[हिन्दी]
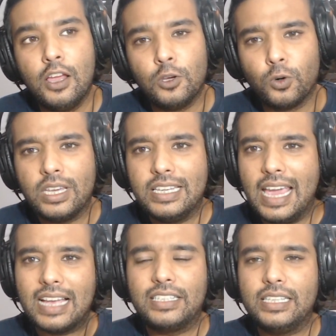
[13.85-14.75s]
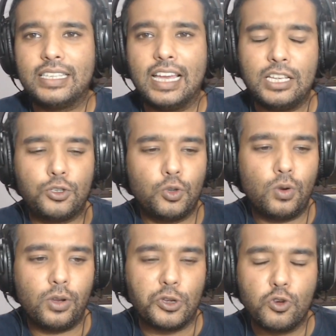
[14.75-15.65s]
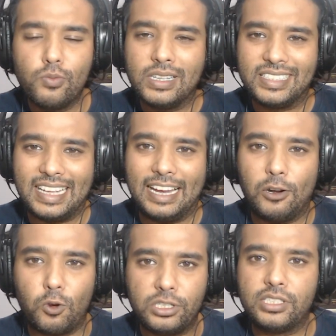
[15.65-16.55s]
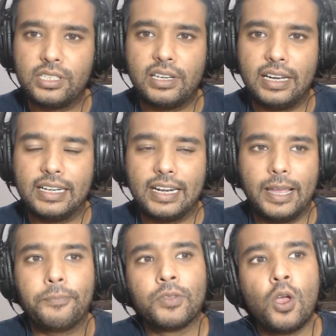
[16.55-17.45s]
क्योंकि ये एक चीज़ है जो ह्यूमन साइकोलॉजी से रिलेटेड है